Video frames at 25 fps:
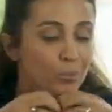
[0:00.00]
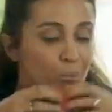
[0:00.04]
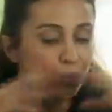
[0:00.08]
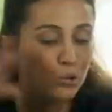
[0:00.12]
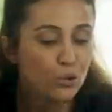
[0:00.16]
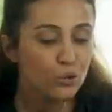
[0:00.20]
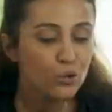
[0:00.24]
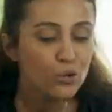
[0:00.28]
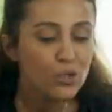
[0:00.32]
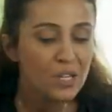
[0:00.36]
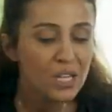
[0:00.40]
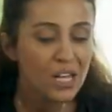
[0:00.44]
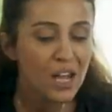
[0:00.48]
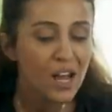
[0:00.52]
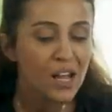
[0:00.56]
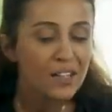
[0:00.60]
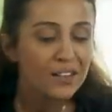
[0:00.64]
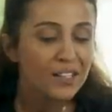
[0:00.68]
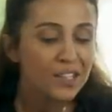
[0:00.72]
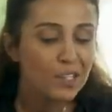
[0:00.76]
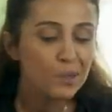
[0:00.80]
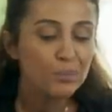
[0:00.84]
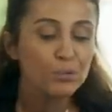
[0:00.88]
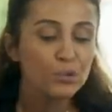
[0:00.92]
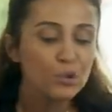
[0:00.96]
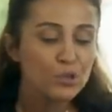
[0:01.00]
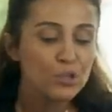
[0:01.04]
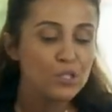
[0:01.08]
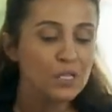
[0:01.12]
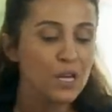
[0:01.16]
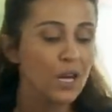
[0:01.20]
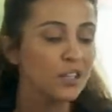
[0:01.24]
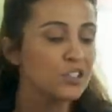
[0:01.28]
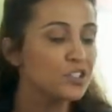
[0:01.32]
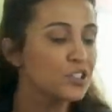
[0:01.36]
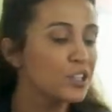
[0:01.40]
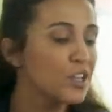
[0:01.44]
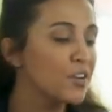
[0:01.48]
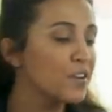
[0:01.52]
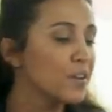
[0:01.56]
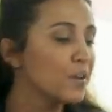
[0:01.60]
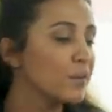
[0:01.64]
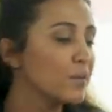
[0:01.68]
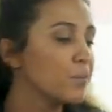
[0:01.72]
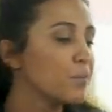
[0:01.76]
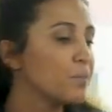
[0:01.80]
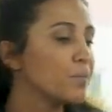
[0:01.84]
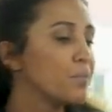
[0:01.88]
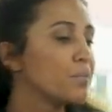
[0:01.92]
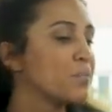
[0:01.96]
bu dünyadaki bu düzen işte
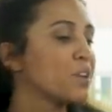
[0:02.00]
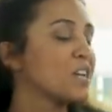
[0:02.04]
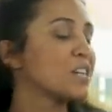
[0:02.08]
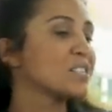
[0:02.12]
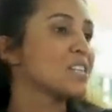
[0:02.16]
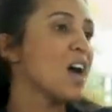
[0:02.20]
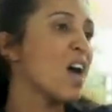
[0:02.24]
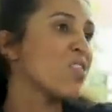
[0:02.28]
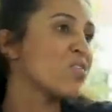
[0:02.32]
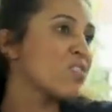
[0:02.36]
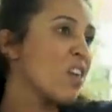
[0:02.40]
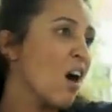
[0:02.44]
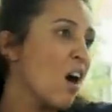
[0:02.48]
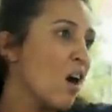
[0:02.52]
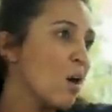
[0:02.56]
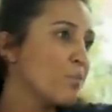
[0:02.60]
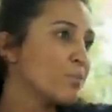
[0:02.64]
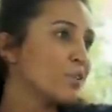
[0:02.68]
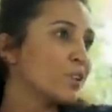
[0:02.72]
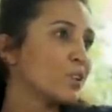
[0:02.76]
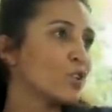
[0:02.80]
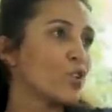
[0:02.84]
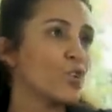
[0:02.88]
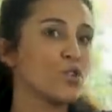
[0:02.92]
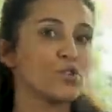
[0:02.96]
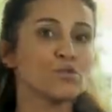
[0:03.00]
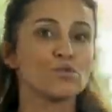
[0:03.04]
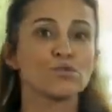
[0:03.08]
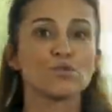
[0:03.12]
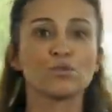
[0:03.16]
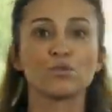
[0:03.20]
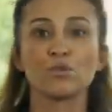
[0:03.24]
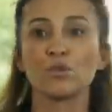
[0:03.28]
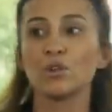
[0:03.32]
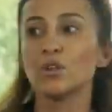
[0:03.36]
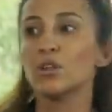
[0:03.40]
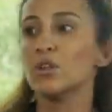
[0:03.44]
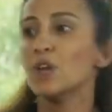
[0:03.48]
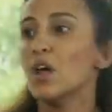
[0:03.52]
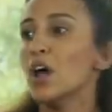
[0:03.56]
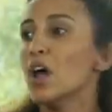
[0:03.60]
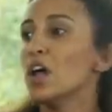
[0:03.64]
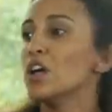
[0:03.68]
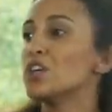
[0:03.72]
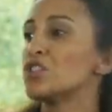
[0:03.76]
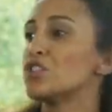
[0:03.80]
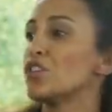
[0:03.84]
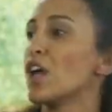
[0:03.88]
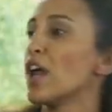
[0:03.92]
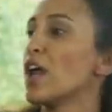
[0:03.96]
presentable görünsün.
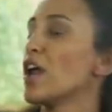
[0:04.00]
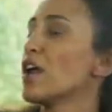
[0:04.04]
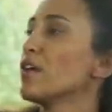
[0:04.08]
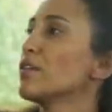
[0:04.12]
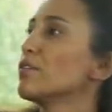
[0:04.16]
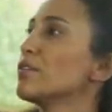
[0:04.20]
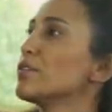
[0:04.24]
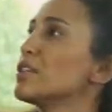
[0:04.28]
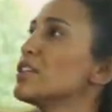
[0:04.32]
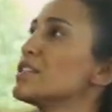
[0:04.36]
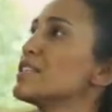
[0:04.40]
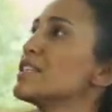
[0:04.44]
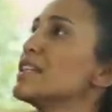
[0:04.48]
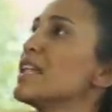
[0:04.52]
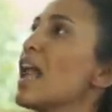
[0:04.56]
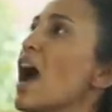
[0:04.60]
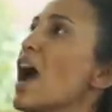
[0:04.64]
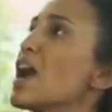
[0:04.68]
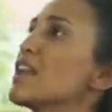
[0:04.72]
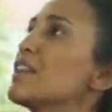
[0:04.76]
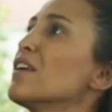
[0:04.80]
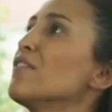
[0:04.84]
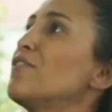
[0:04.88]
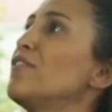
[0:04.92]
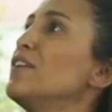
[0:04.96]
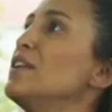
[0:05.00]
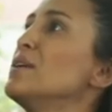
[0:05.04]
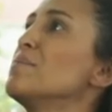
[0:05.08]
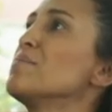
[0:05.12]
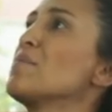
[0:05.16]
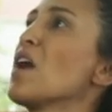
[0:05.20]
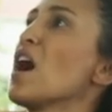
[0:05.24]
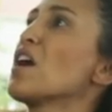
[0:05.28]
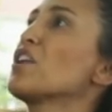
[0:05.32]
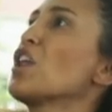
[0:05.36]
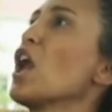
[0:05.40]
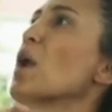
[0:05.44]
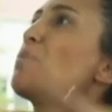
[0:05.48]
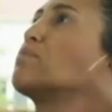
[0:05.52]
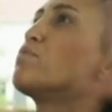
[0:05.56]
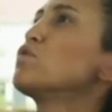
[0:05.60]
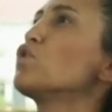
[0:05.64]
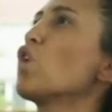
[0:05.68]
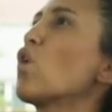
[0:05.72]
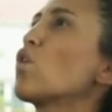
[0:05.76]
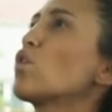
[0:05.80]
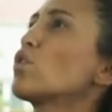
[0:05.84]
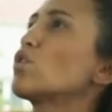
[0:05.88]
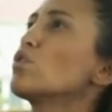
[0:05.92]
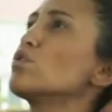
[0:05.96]
işte dizilerde, filmlerde hep
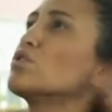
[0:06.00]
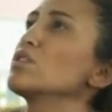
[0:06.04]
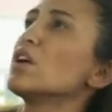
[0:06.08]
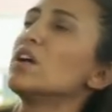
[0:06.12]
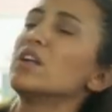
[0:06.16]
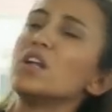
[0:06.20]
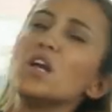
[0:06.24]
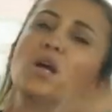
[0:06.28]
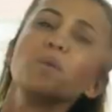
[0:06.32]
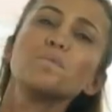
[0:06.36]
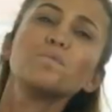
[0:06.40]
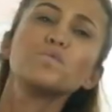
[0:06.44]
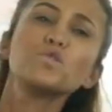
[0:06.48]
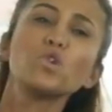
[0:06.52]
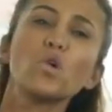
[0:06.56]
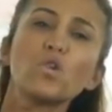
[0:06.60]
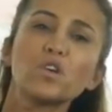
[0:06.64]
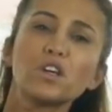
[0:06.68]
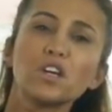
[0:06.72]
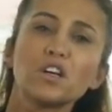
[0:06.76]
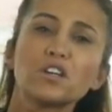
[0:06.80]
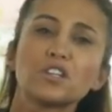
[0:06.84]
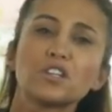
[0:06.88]
çok güzel, hep çok